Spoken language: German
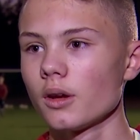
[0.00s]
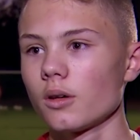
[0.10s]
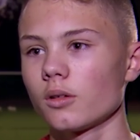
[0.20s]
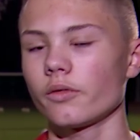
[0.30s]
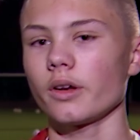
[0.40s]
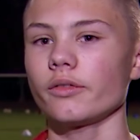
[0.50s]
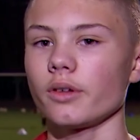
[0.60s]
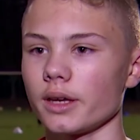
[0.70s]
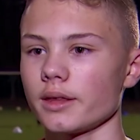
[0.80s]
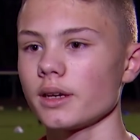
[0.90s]
und werde
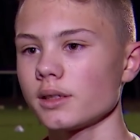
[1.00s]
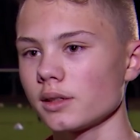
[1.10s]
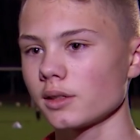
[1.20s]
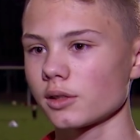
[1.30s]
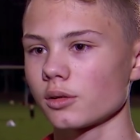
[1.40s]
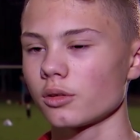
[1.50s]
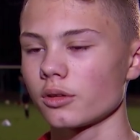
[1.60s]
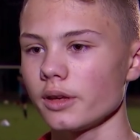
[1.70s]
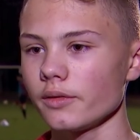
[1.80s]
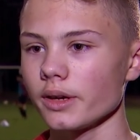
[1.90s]
vielleicht nächste Saison
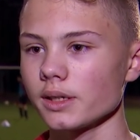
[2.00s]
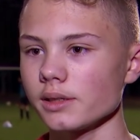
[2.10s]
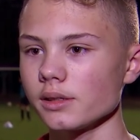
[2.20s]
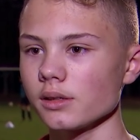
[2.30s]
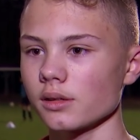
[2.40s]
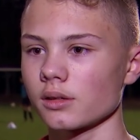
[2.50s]
dorthin wechseln.